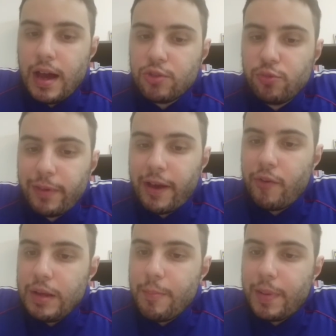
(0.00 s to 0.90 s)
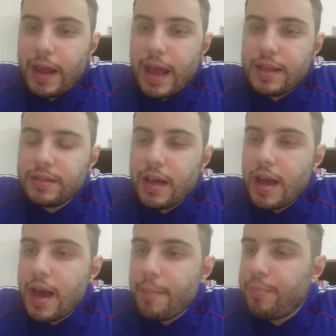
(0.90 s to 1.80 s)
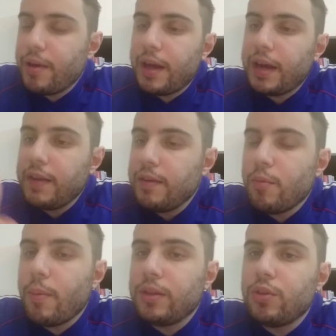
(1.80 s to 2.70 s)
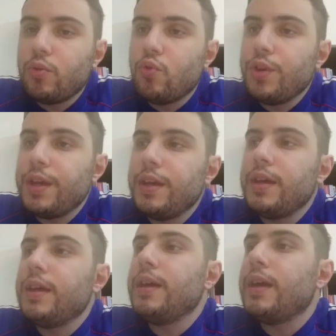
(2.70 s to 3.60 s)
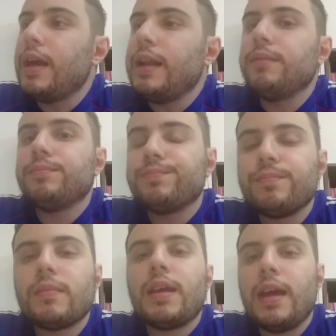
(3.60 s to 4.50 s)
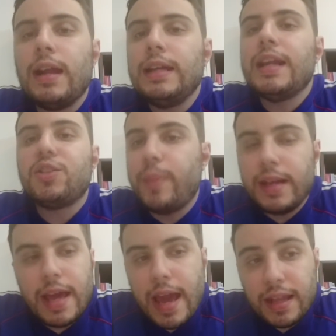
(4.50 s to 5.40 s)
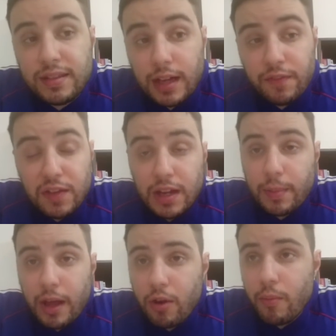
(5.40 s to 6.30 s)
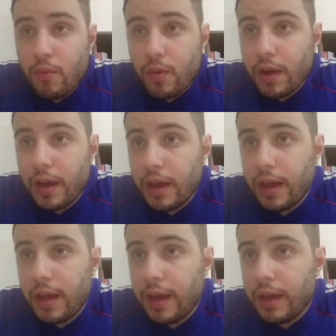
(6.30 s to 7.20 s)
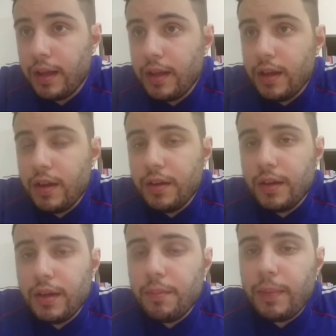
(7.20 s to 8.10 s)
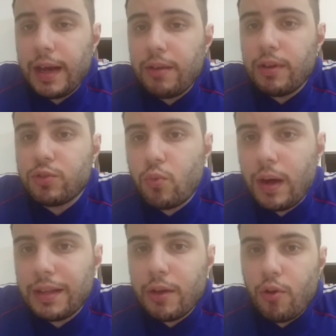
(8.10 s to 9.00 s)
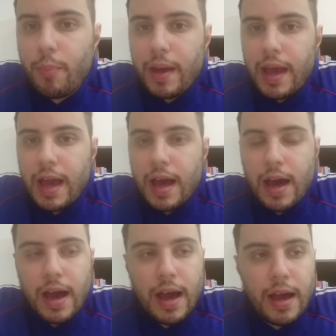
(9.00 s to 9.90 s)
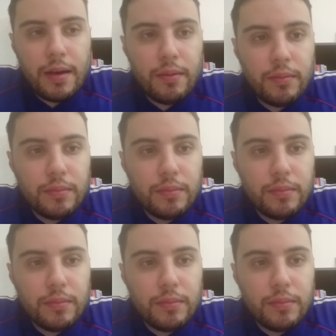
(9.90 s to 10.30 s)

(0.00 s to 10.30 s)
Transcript: a superare un'impresa, poi arrivi il momento in cui l'inesperienza alla fine, perché comunque magari una squadra europea